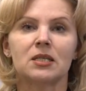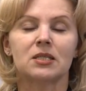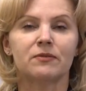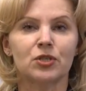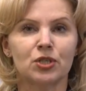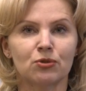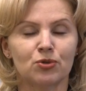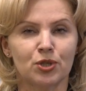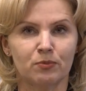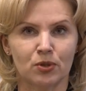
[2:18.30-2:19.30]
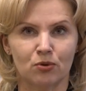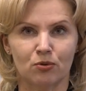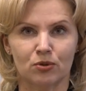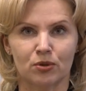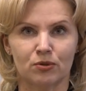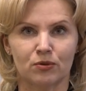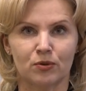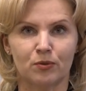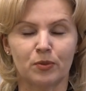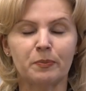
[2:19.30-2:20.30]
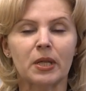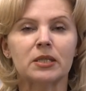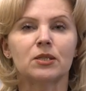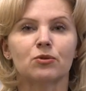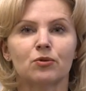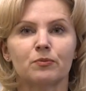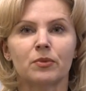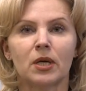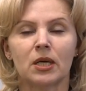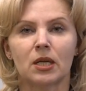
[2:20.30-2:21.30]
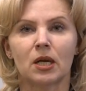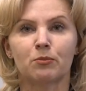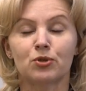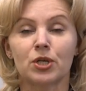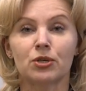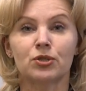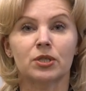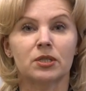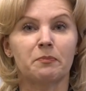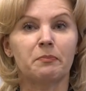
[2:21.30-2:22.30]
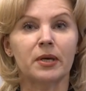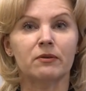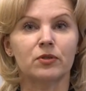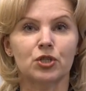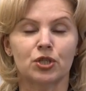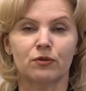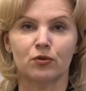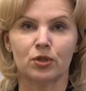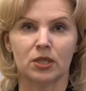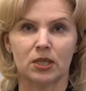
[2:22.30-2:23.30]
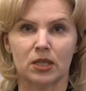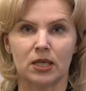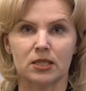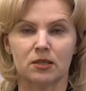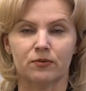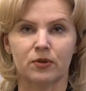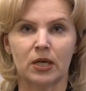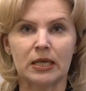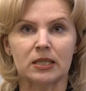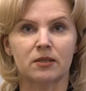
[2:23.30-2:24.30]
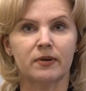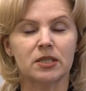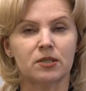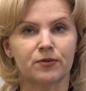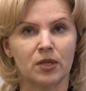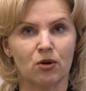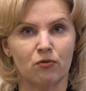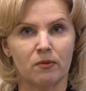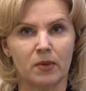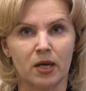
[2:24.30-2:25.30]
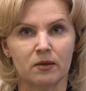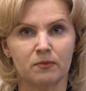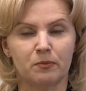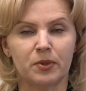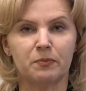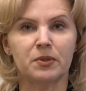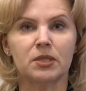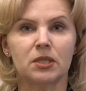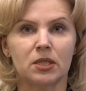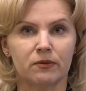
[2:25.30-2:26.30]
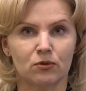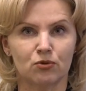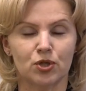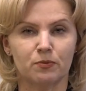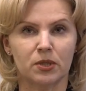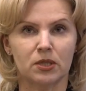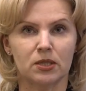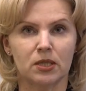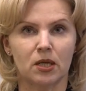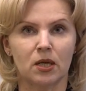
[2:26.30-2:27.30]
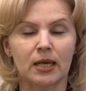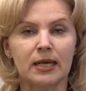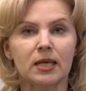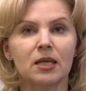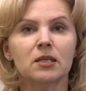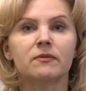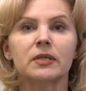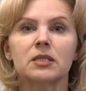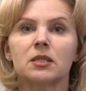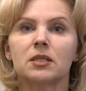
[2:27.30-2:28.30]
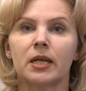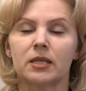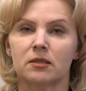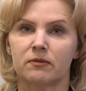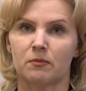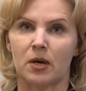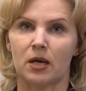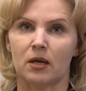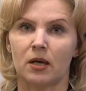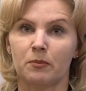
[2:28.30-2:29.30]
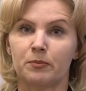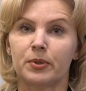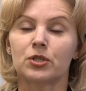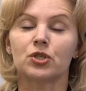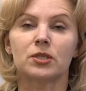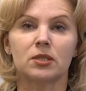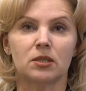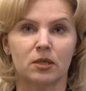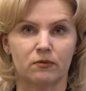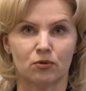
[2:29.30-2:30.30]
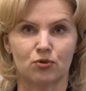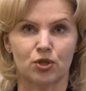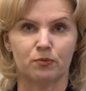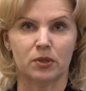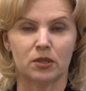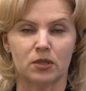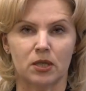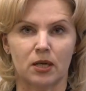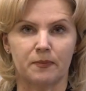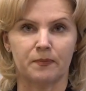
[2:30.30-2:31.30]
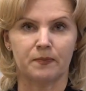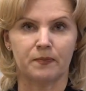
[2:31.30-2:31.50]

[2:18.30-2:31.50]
Завершить учебный год мы планируем для обучающихся первых-четвертых классов 22 мая, при пятидневной учебной неделе или 23 мая при шестидневной учебной неделе.